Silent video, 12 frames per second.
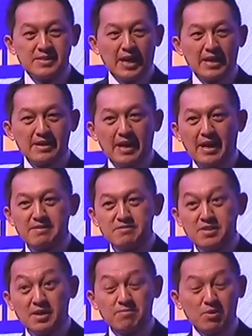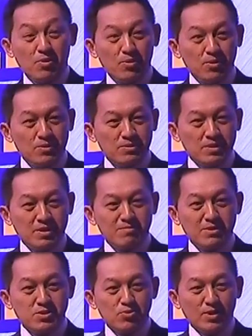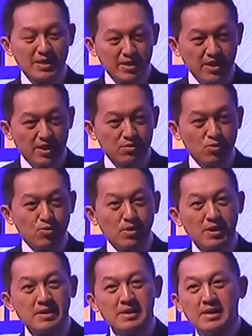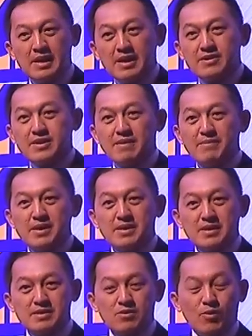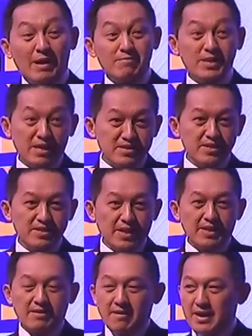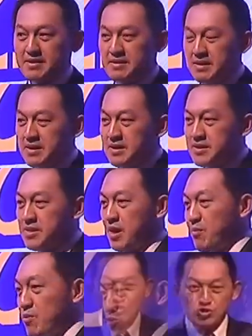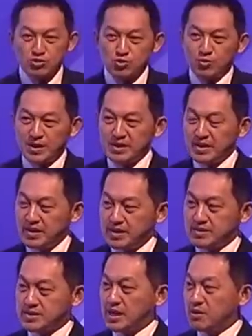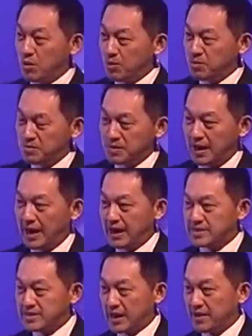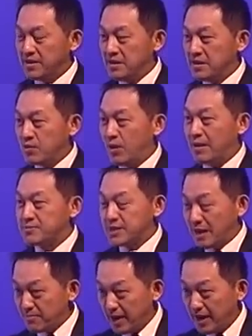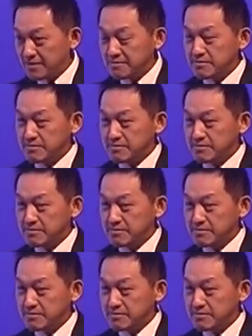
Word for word: จากการเติบโตขึ้นไปสู่การขยายตัวแล้วก็ทำให้เกิดความยั่งยืนได้อย่างไรแต่ละวงจรทุกวันนี้สั้นลงและอาศัยความสามารถ